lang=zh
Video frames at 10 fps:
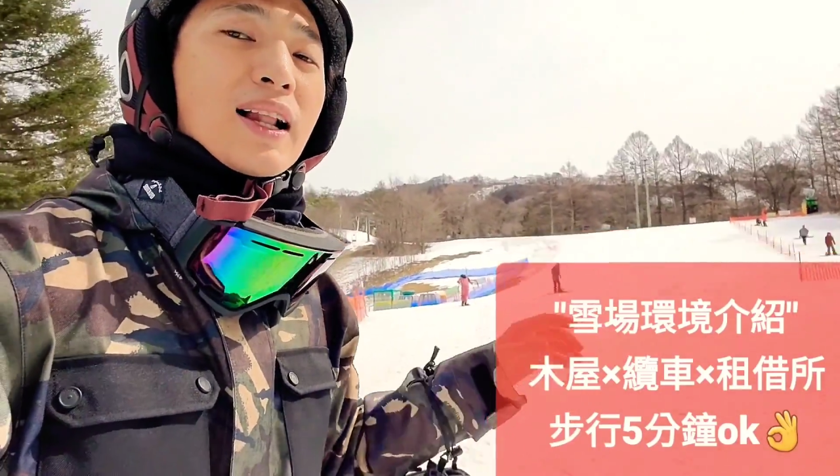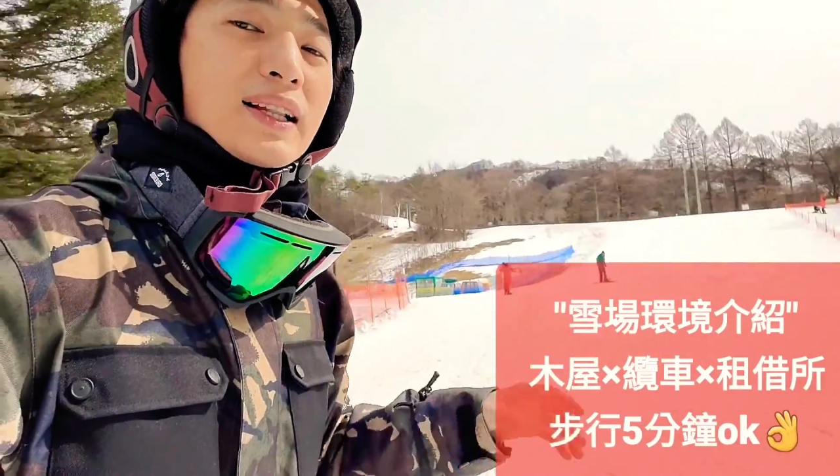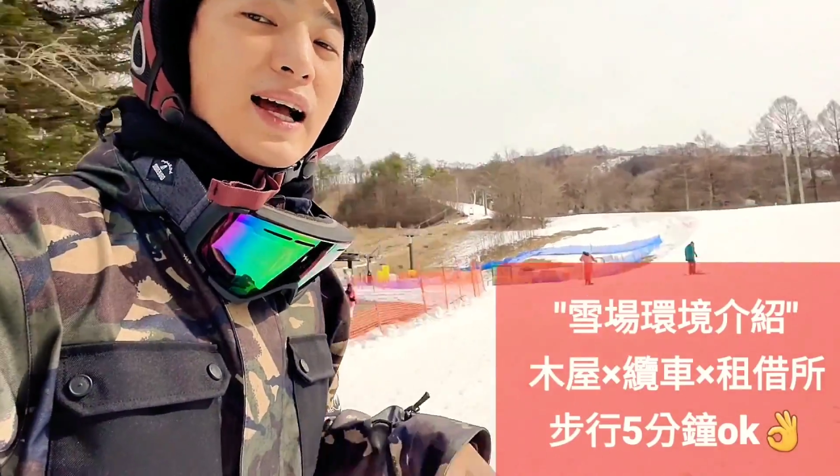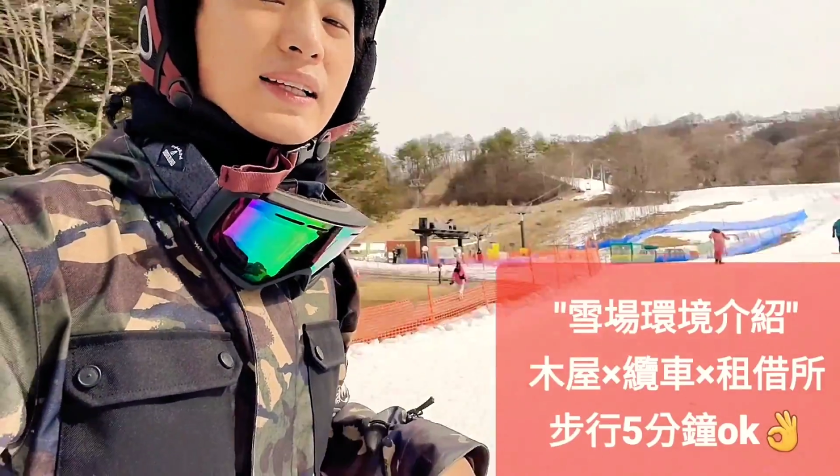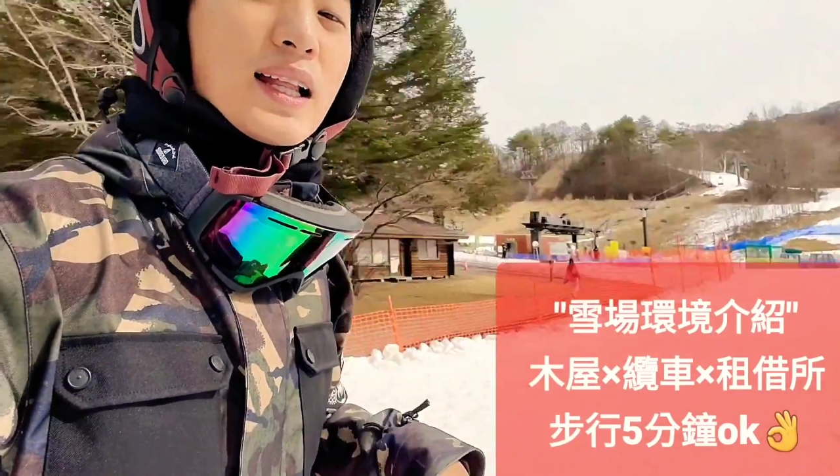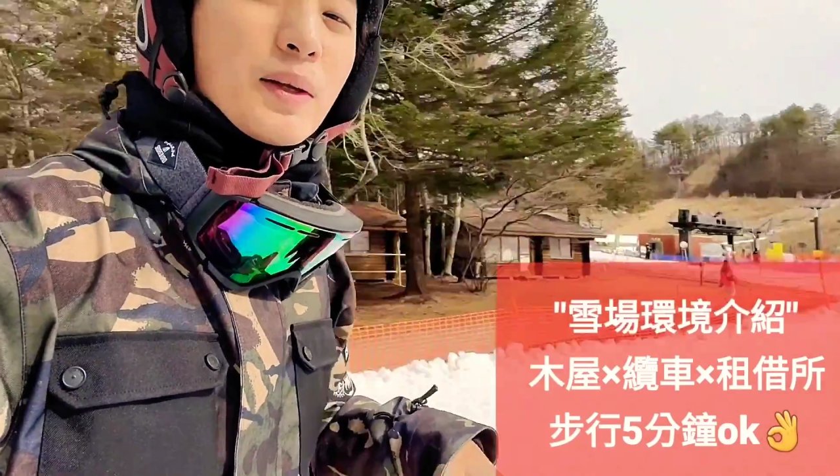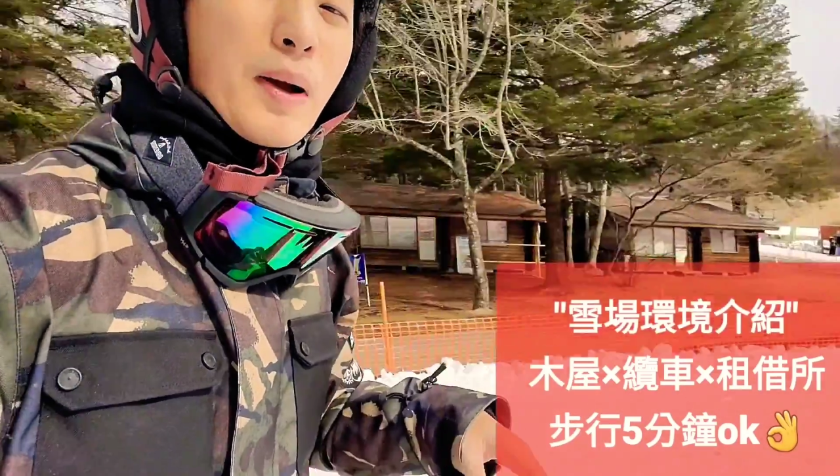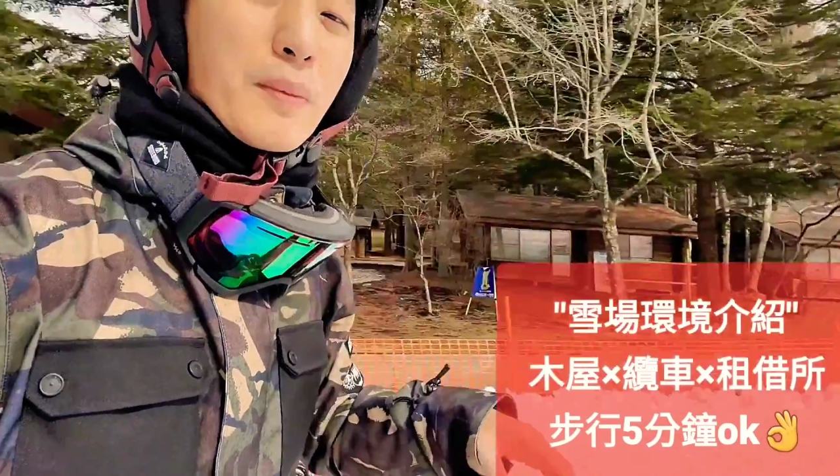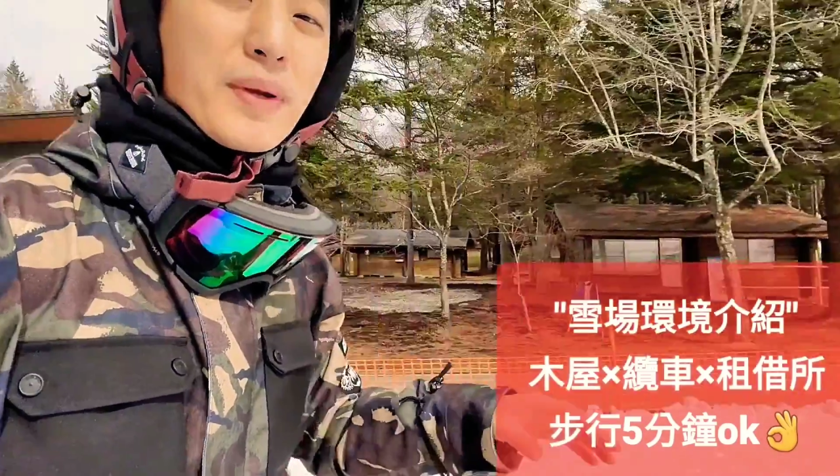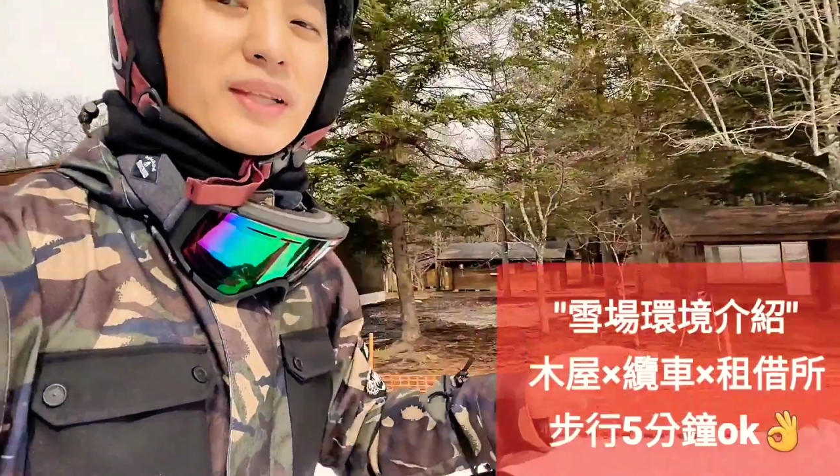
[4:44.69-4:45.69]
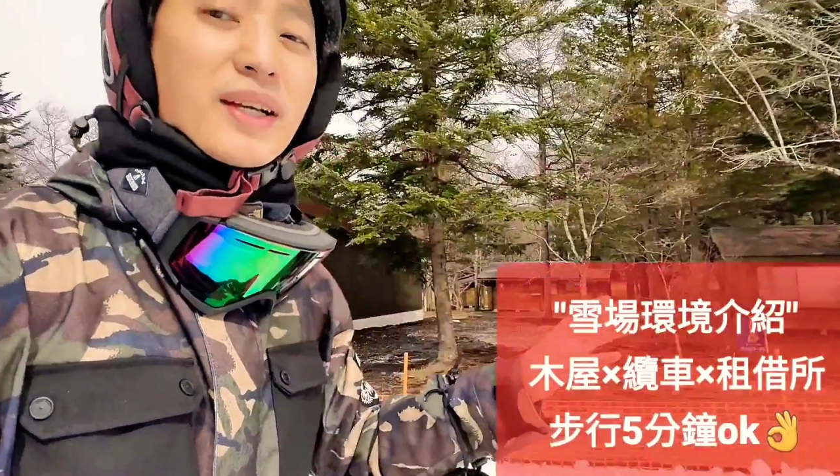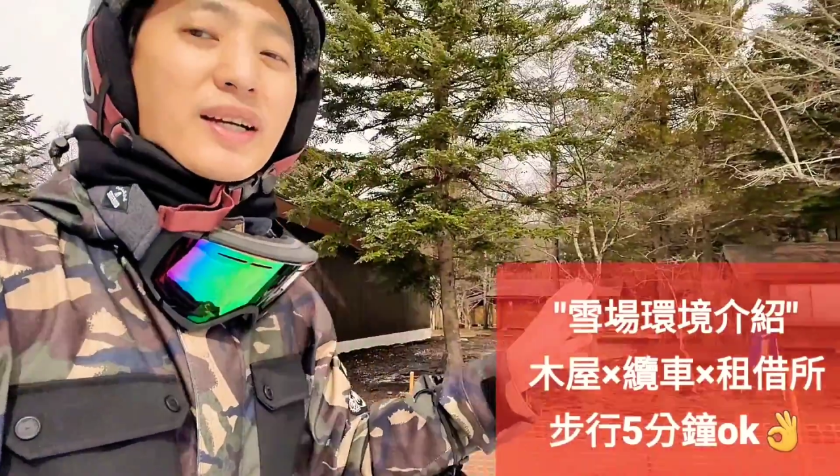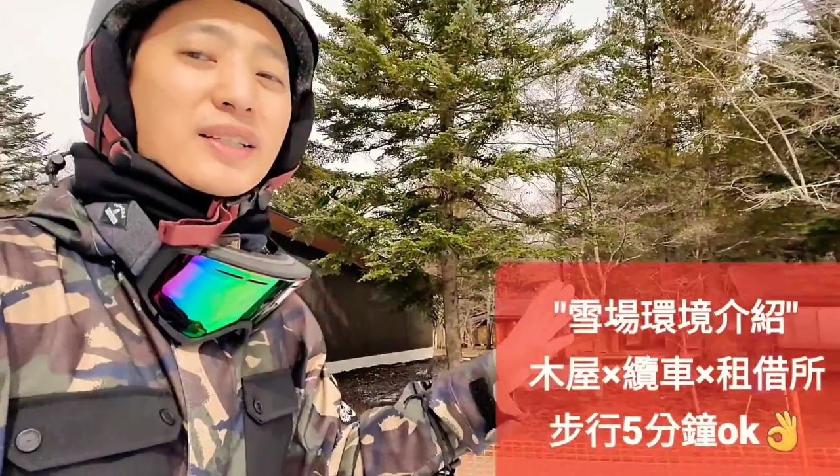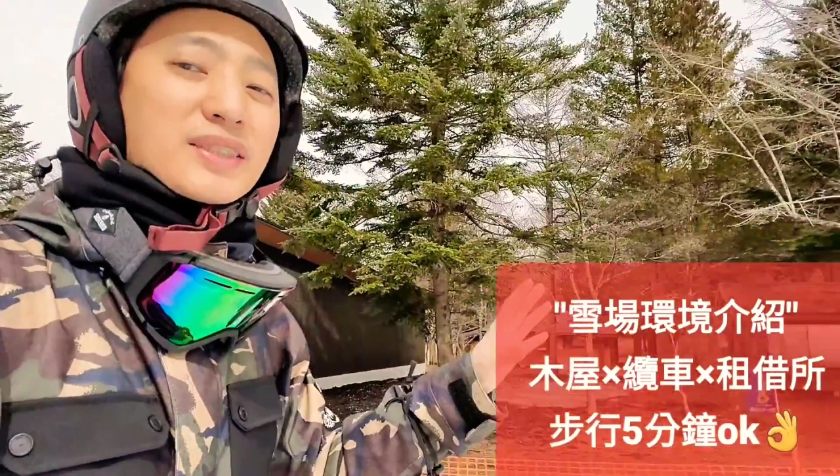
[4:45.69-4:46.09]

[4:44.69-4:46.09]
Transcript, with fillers: 来，它的旁边呢